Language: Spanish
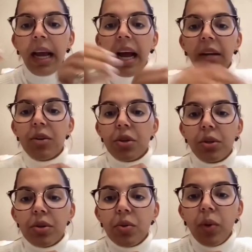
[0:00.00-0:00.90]
al
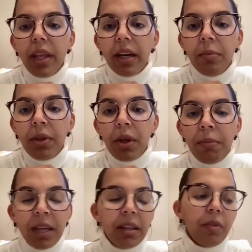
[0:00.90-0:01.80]
nosotros cuidar el medio
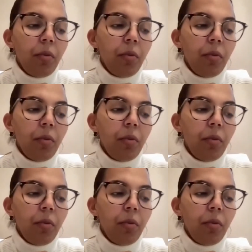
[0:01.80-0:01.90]
ambiente,